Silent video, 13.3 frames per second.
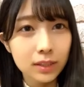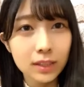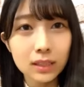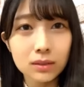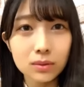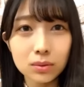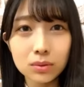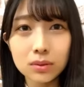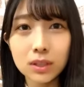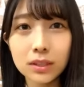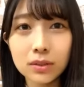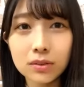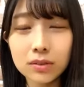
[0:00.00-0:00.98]
2月そう
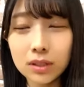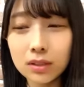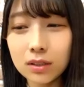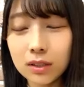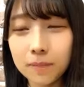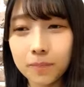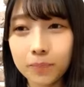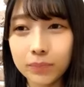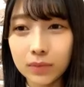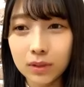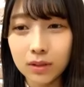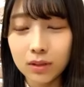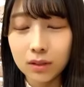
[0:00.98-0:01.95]
なんよなんか
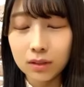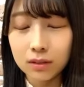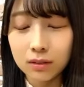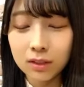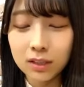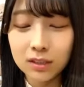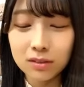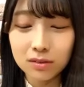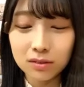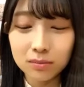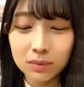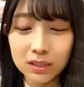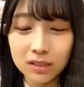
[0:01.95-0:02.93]
2
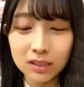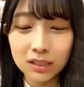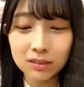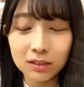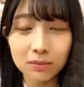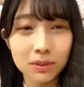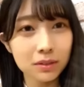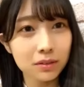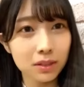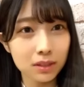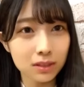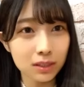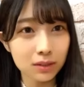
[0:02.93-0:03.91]
月短くてびっく
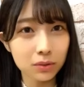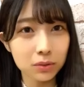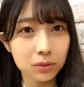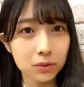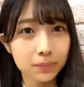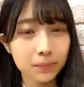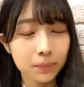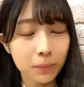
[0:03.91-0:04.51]
りした今日